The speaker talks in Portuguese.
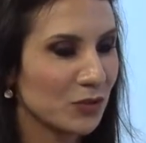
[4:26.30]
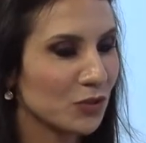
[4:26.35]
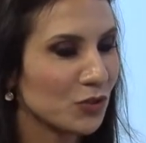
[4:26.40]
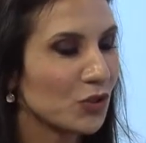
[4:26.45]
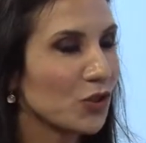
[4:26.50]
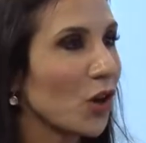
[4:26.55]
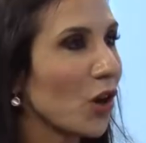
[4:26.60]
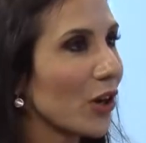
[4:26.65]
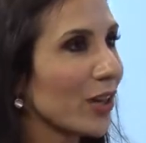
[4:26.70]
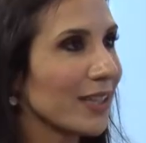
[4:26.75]

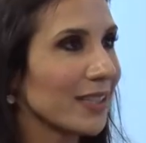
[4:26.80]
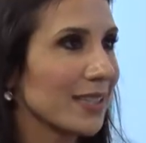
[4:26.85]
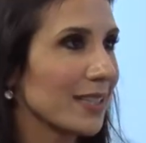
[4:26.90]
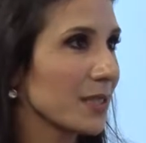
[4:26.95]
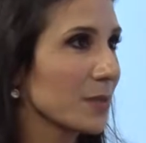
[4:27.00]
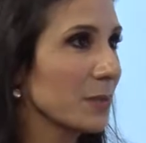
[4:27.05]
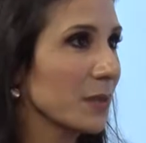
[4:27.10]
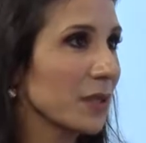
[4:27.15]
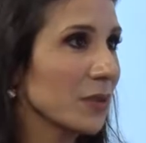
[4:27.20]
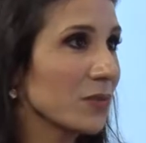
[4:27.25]
Toque
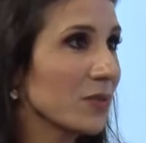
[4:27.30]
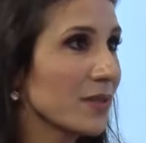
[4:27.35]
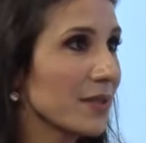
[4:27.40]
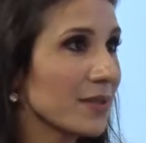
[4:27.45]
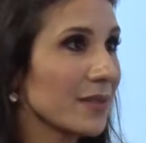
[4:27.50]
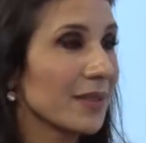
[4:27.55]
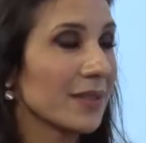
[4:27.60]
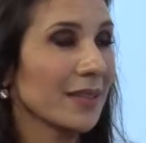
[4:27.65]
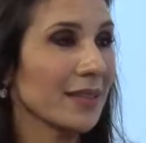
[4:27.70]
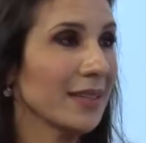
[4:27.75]
das
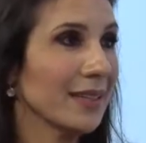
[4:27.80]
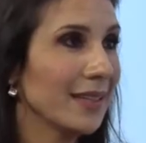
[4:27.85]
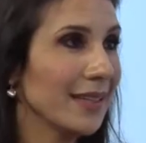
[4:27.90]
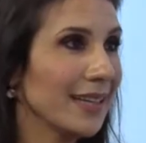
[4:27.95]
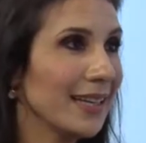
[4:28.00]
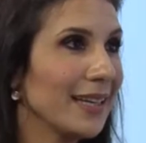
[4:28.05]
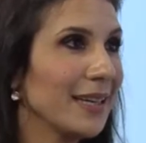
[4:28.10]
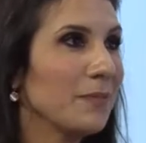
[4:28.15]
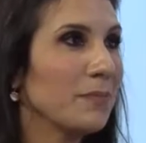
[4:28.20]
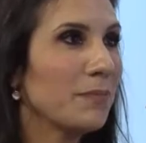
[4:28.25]
mãos
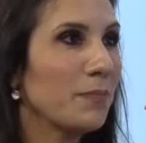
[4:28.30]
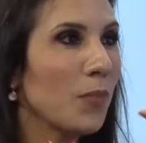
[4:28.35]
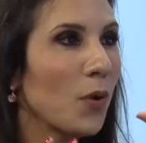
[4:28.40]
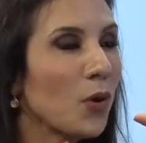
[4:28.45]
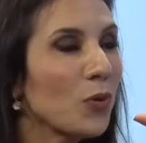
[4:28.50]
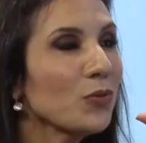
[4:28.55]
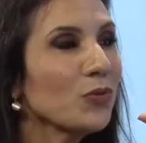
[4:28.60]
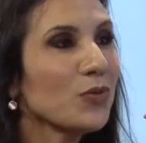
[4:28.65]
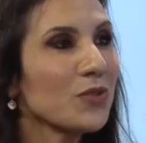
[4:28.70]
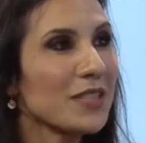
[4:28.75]
em
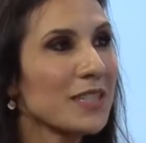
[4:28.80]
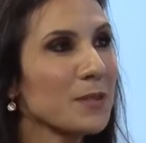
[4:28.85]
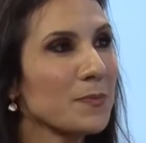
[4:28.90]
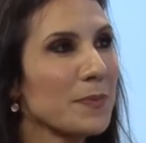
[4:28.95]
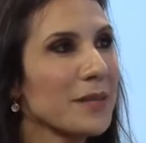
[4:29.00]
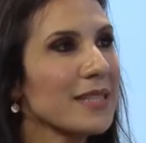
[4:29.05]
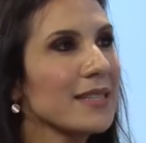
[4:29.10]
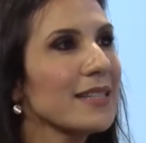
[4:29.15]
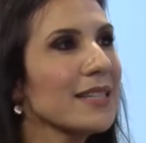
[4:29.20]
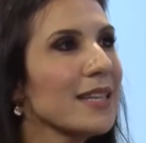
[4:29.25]
pontos
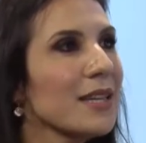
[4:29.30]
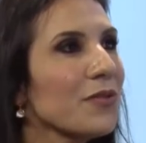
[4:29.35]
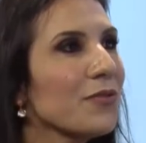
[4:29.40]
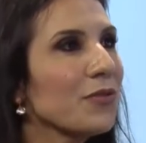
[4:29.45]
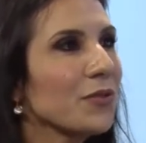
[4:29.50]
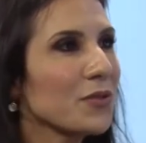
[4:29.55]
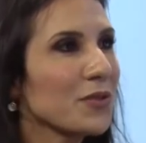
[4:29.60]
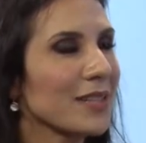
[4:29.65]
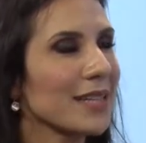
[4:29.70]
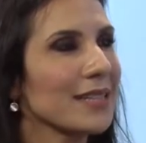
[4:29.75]

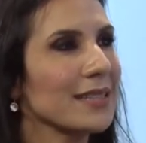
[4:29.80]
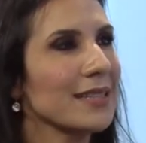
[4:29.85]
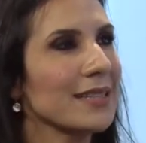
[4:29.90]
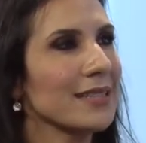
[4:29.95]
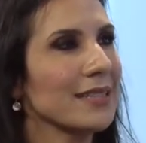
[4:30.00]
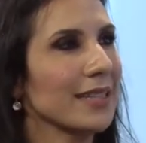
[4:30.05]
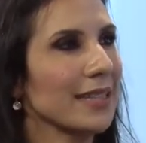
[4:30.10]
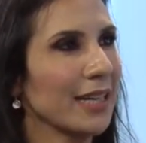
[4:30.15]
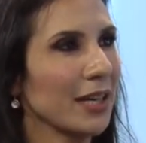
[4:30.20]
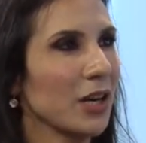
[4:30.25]
específicos que
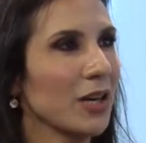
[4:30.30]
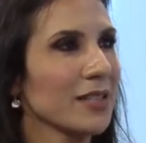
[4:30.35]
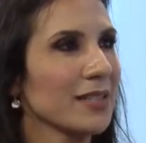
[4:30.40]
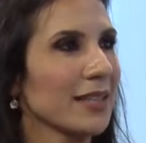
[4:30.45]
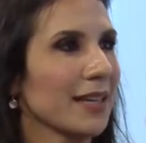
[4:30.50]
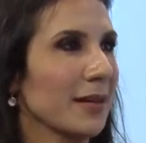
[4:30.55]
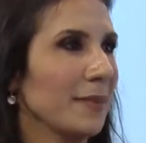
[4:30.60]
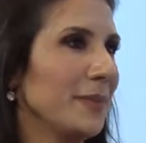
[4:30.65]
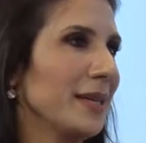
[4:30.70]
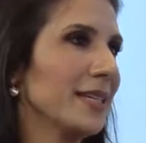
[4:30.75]
existem na nossa
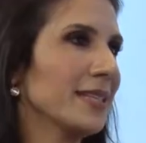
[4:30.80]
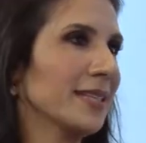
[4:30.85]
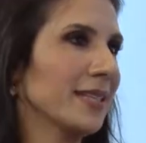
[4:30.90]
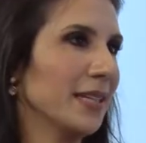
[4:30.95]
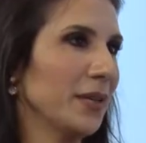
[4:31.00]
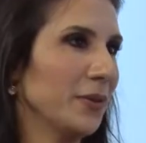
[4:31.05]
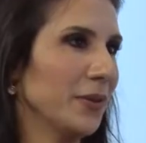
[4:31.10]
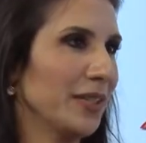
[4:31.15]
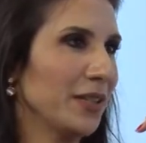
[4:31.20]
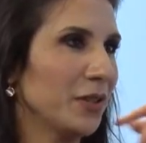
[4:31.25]
cabeça e
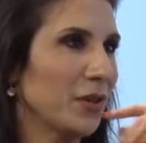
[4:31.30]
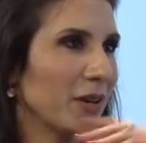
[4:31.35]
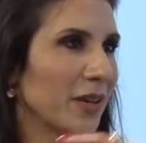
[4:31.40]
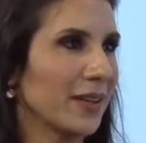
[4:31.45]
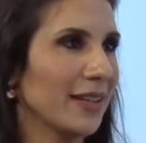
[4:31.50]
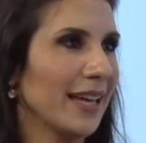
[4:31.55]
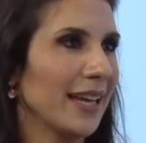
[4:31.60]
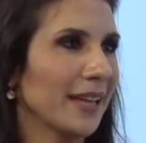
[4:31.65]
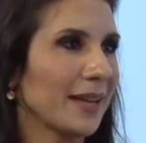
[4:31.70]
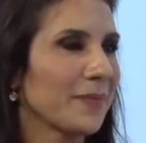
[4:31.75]
ao redor
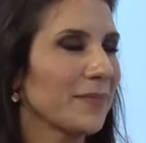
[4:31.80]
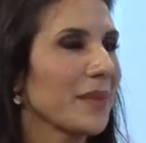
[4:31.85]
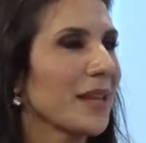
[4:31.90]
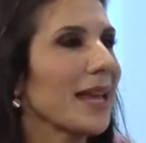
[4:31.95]
dela.